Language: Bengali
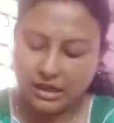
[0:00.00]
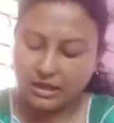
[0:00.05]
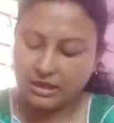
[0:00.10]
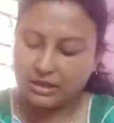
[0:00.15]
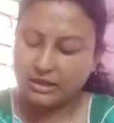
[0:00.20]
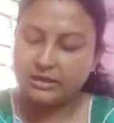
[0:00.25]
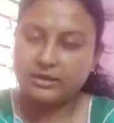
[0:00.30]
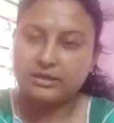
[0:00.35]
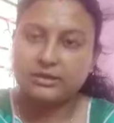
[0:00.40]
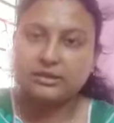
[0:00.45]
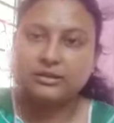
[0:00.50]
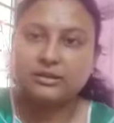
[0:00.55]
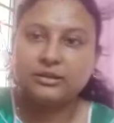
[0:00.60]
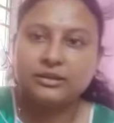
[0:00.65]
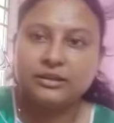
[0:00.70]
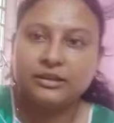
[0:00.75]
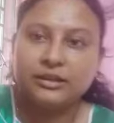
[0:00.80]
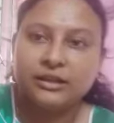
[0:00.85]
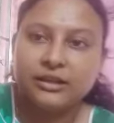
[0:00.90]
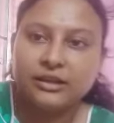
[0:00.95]
আর
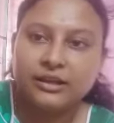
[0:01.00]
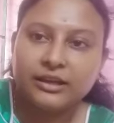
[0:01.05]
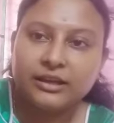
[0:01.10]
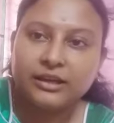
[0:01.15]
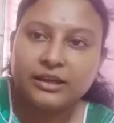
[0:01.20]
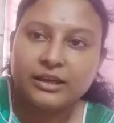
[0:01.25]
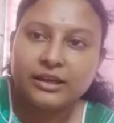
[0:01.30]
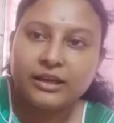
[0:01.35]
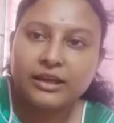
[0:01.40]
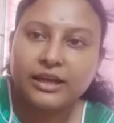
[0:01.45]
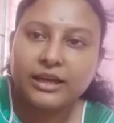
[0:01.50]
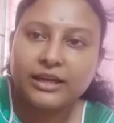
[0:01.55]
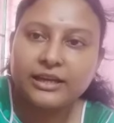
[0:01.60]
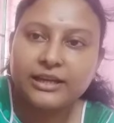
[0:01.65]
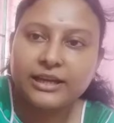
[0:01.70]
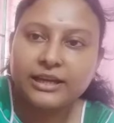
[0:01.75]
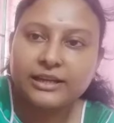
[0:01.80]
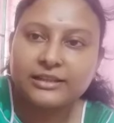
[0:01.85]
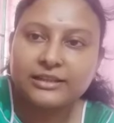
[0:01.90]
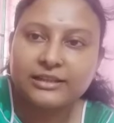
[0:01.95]
এই
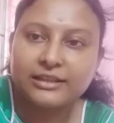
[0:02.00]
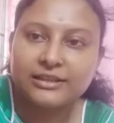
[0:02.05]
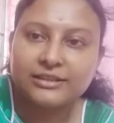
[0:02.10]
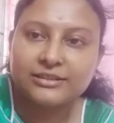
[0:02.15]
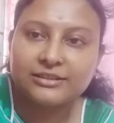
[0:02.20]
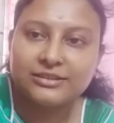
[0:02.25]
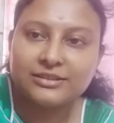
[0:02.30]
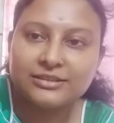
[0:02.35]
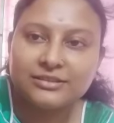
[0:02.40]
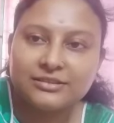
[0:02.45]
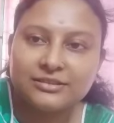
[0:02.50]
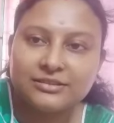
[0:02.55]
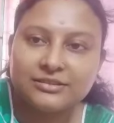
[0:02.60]
একটা আছে